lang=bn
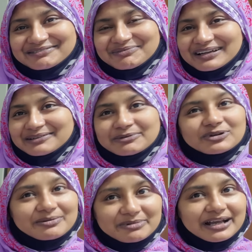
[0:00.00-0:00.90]
বাদামের
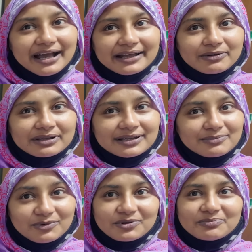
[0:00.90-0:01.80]
ওটা আমি খাই ওখান থেকে
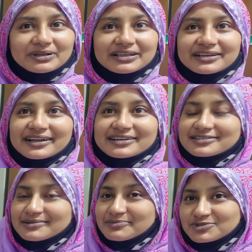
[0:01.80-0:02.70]
মোরব্বাটা নিয়ে
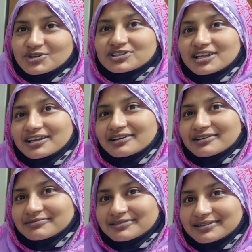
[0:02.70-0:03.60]
আসতাম জর্দা রান্না
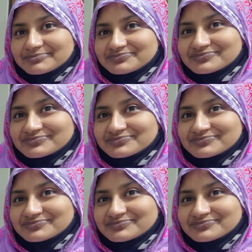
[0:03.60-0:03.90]
করতাম